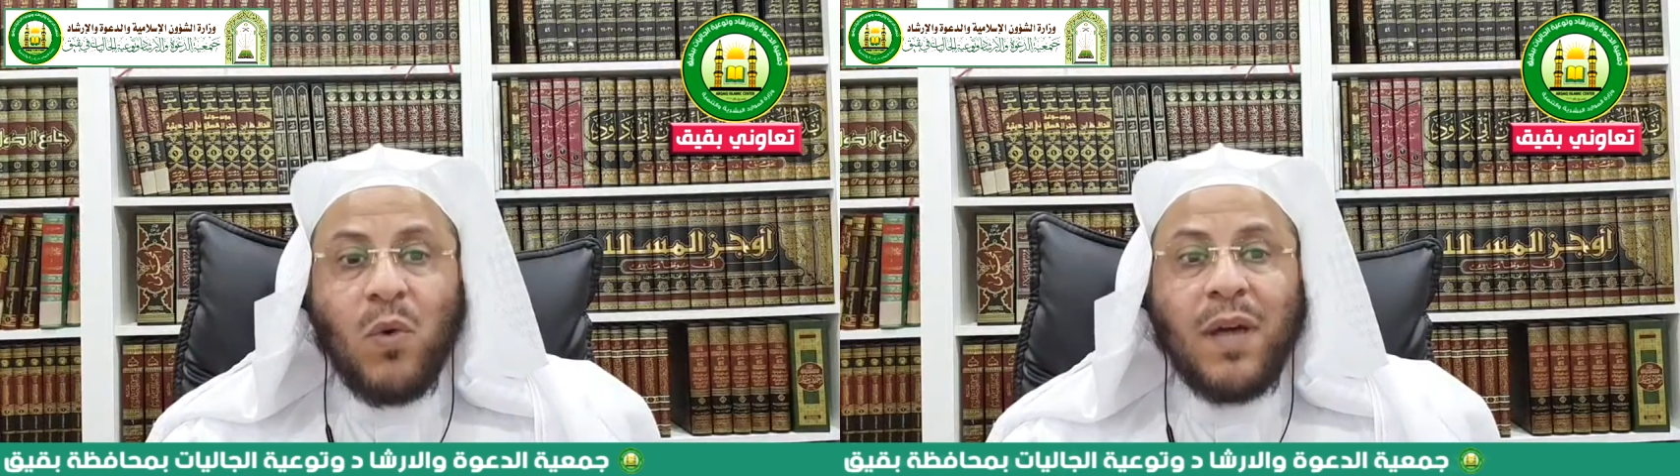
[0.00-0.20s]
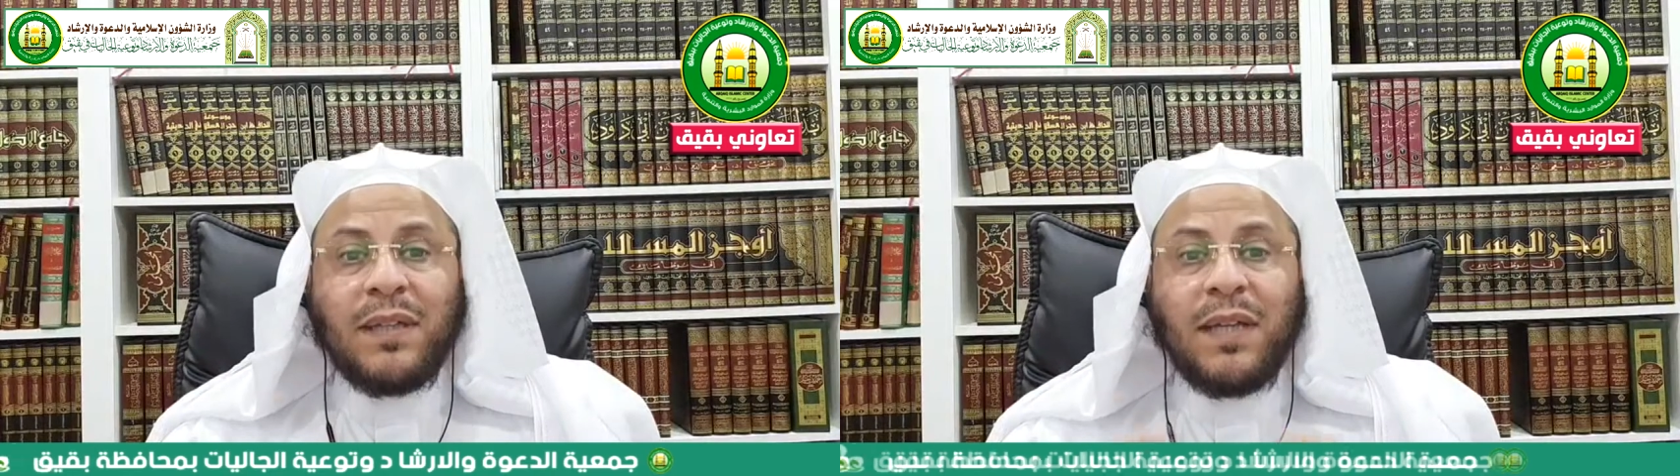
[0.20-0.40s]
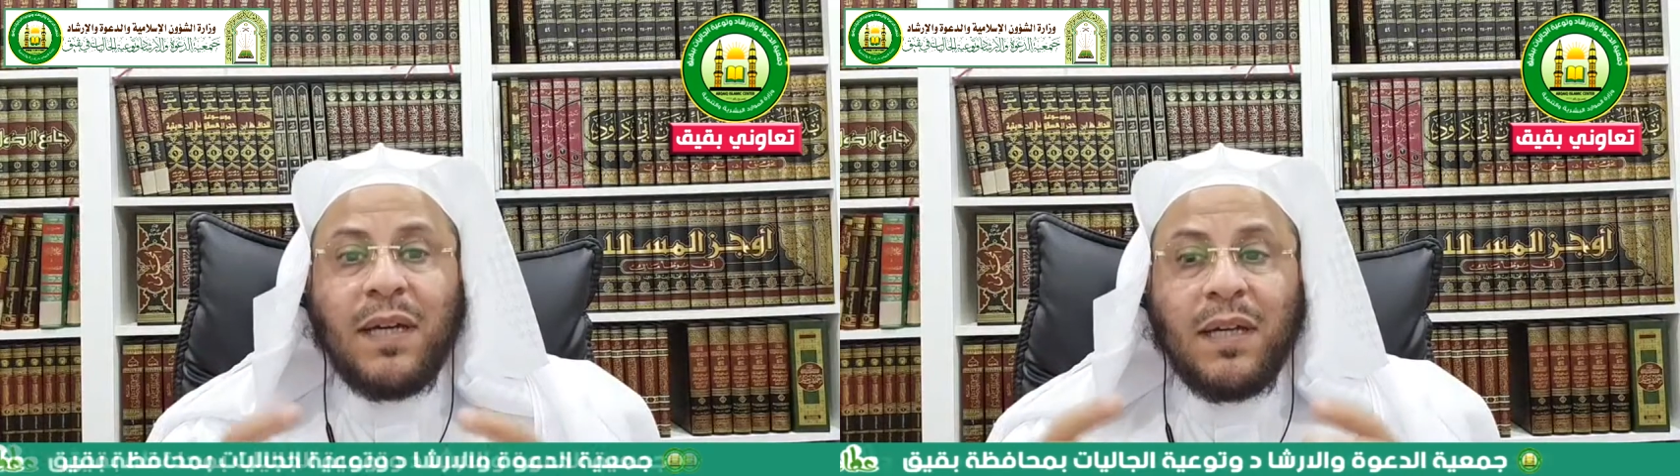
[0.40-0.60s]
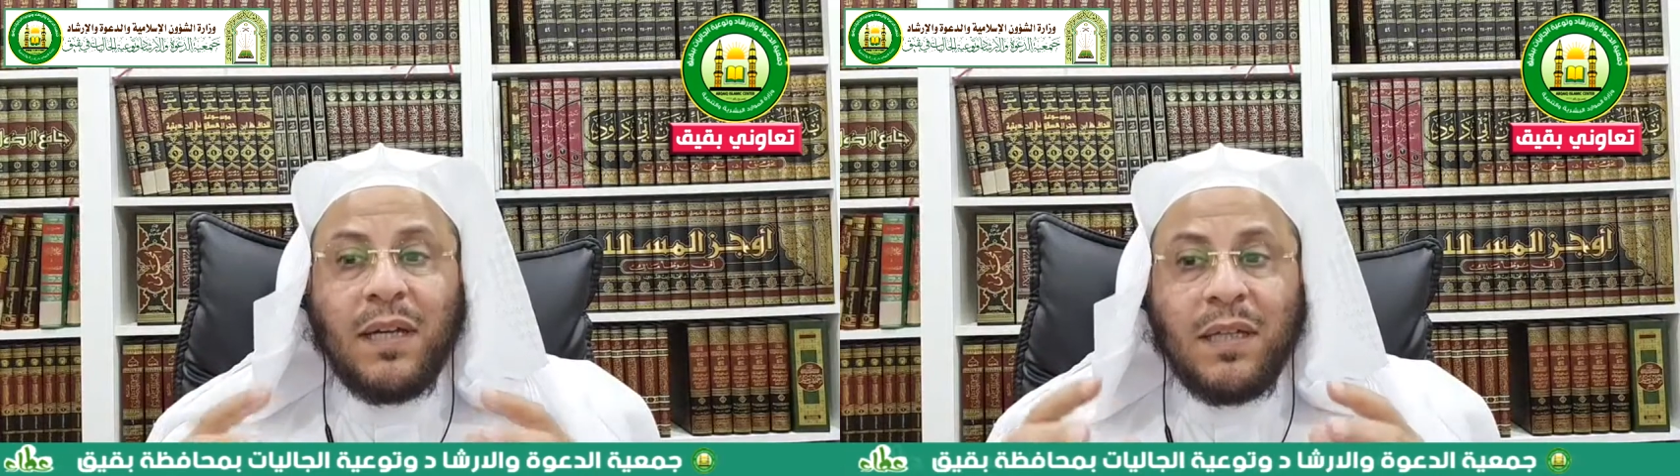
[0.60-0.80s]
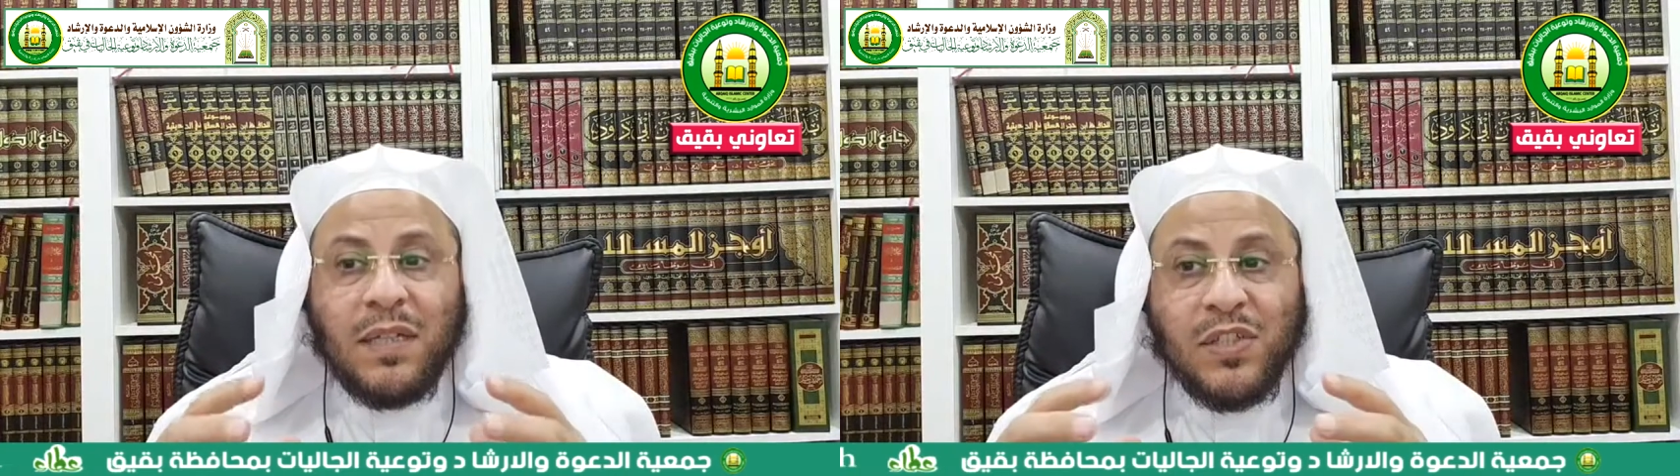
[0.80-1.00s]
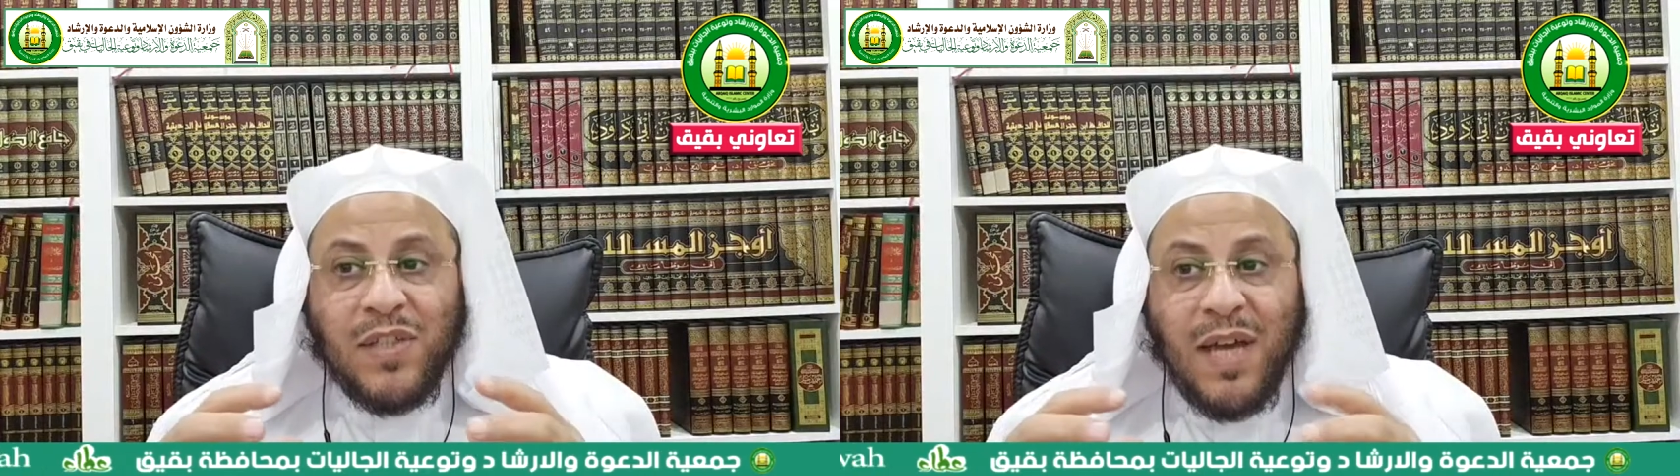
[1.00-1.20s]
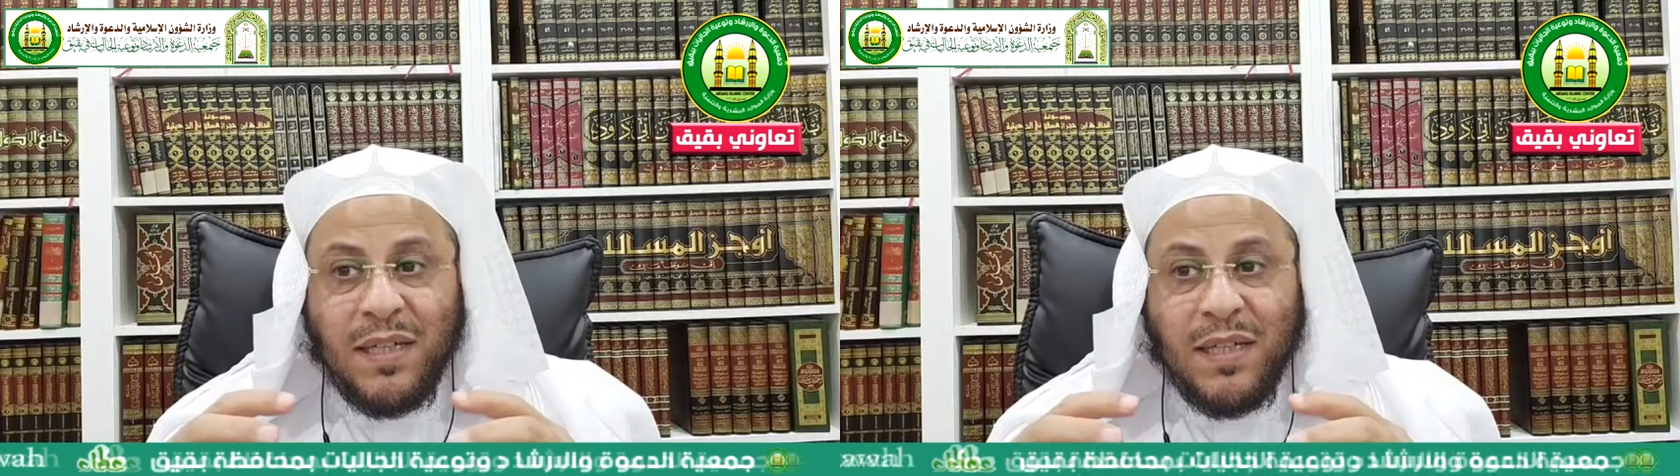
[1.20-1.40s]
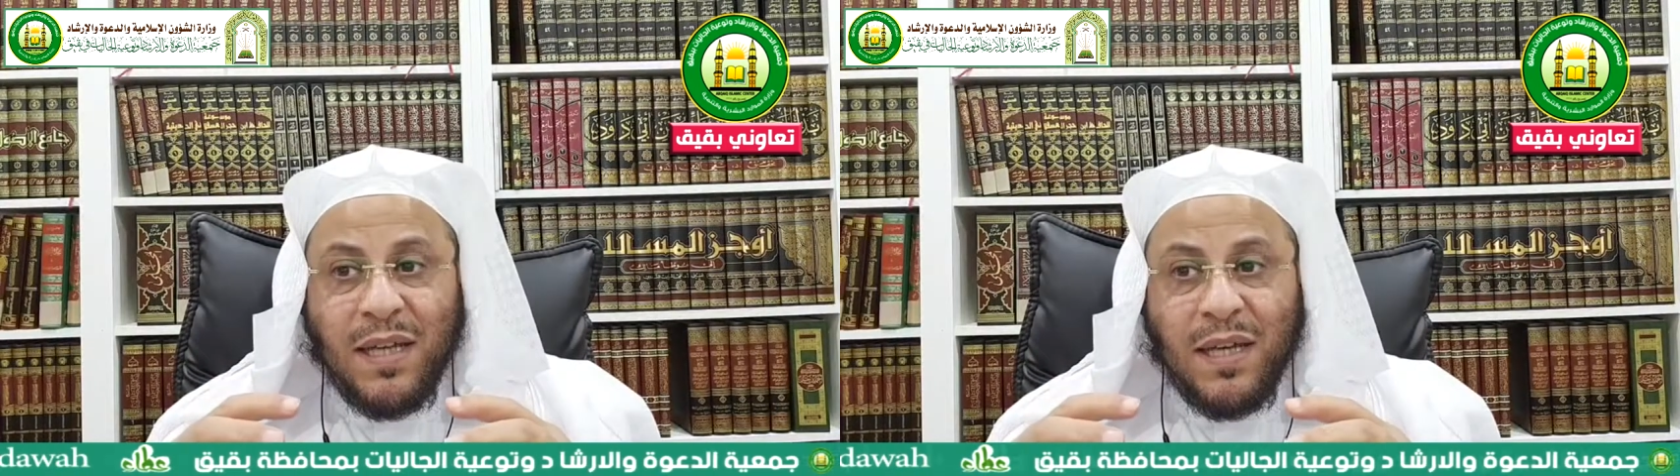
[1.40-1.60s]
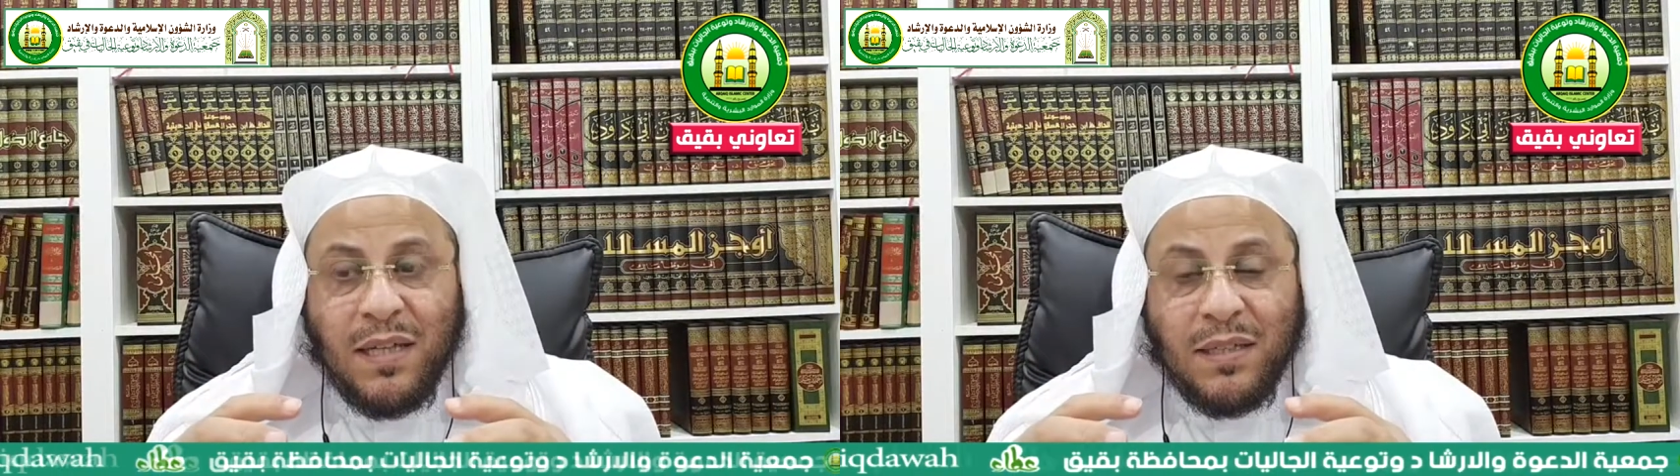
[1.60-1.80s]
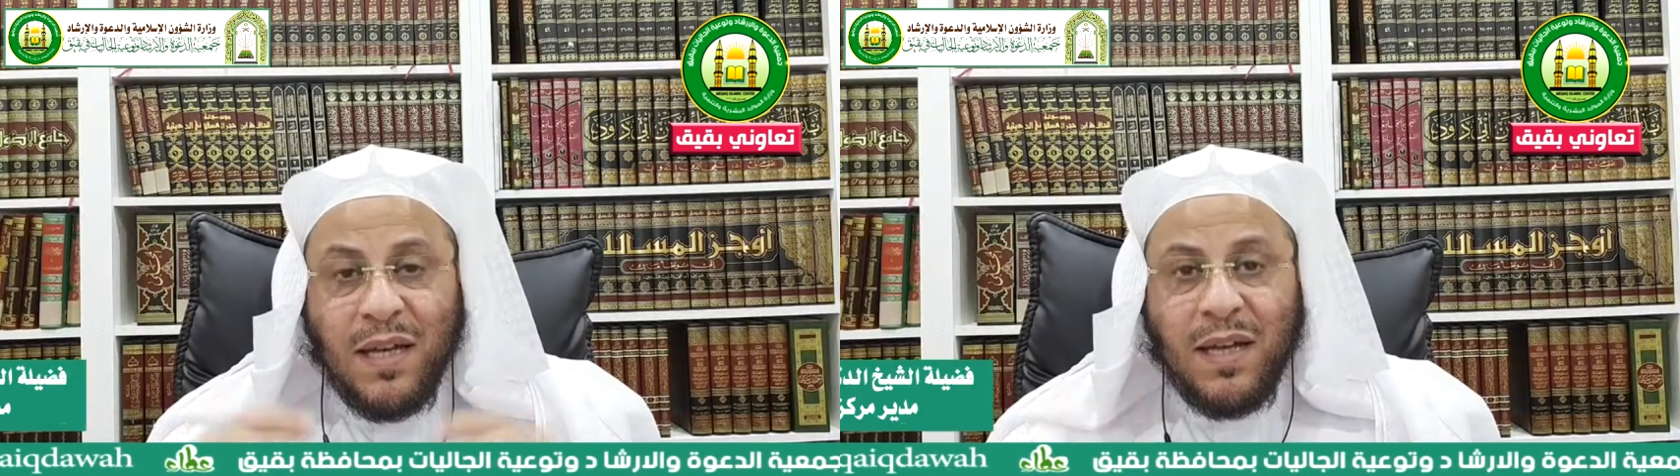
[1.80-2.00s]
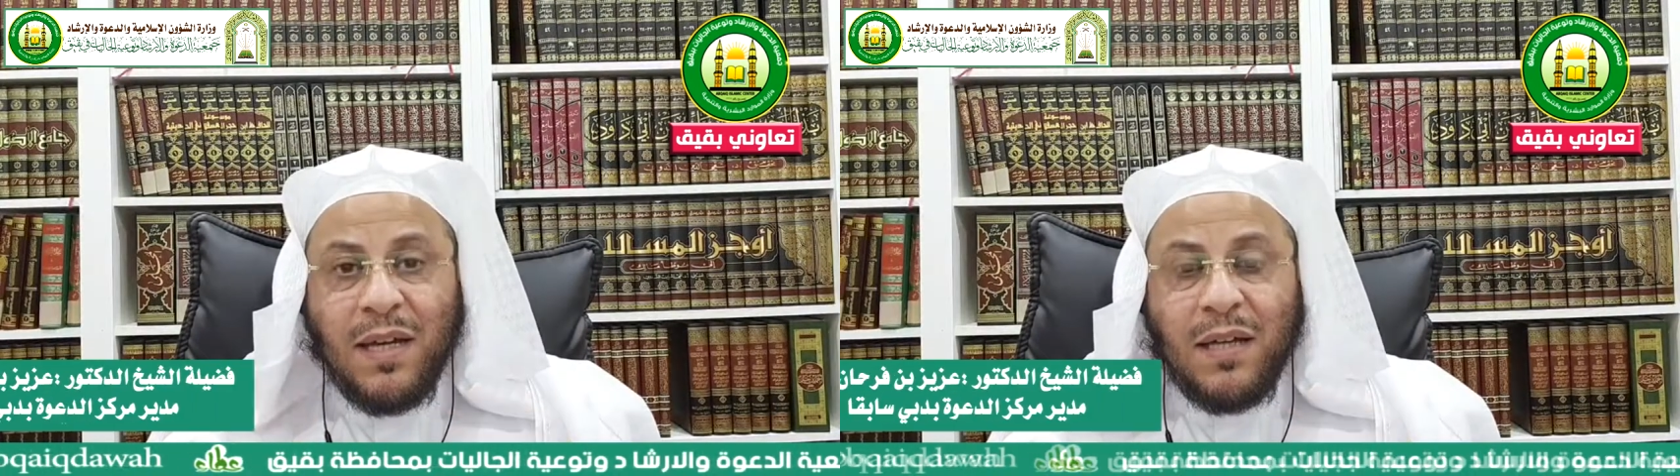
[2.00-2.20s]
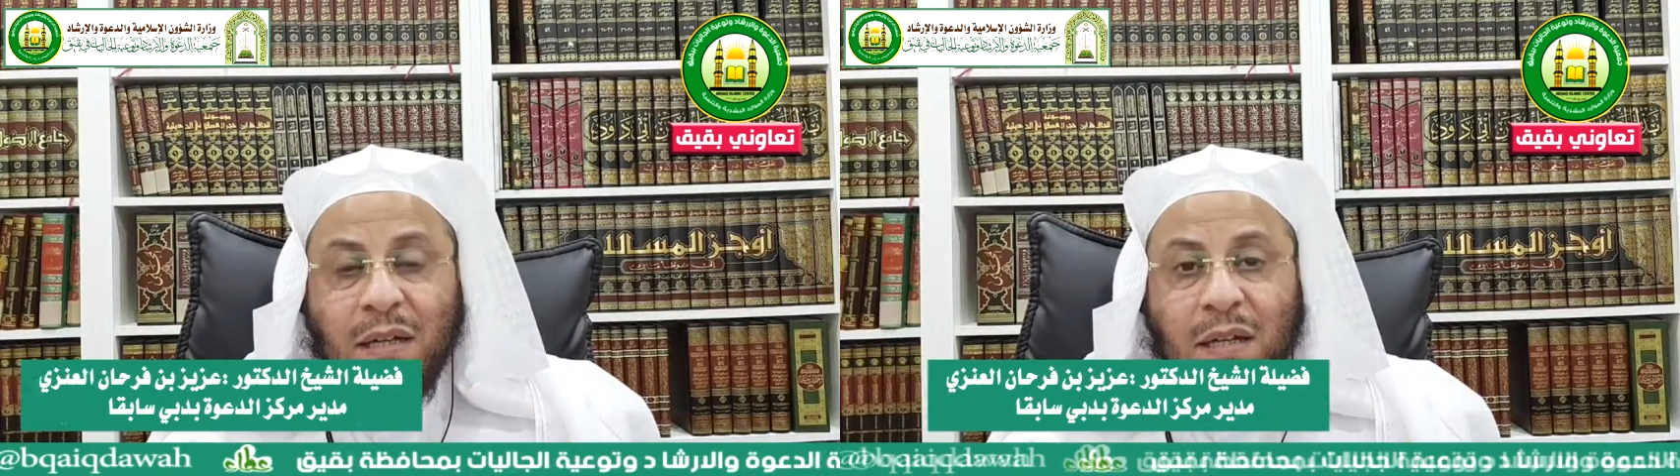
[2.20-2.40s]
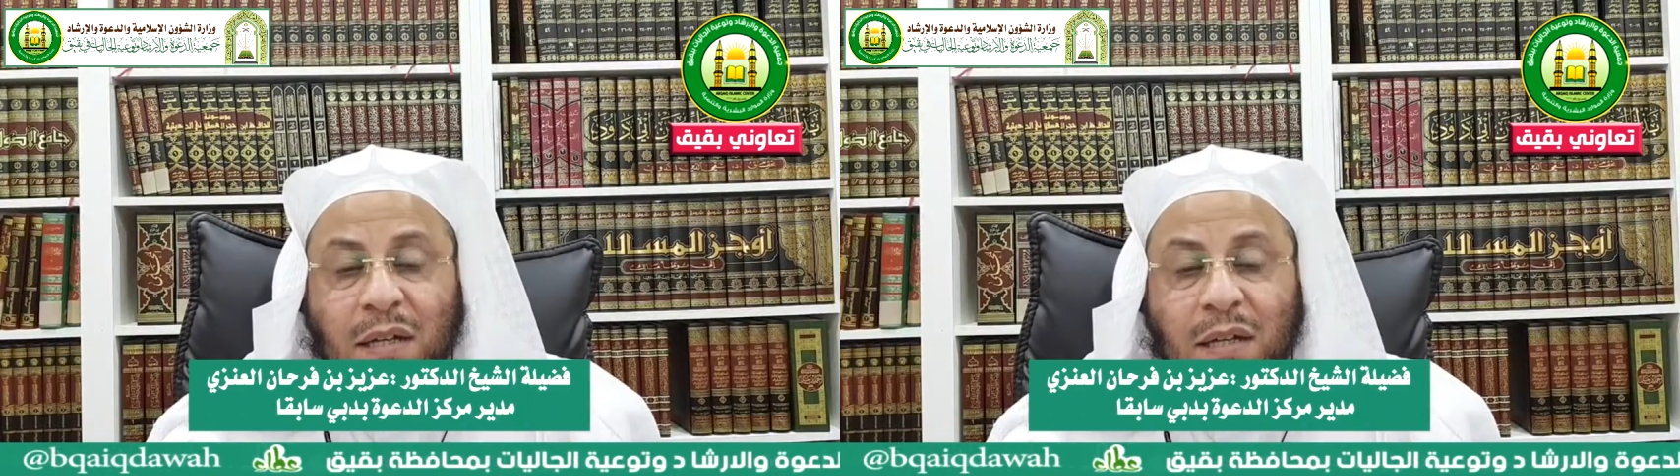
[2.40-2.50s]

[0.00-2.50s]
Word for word: وأن الإنسان إذا دعا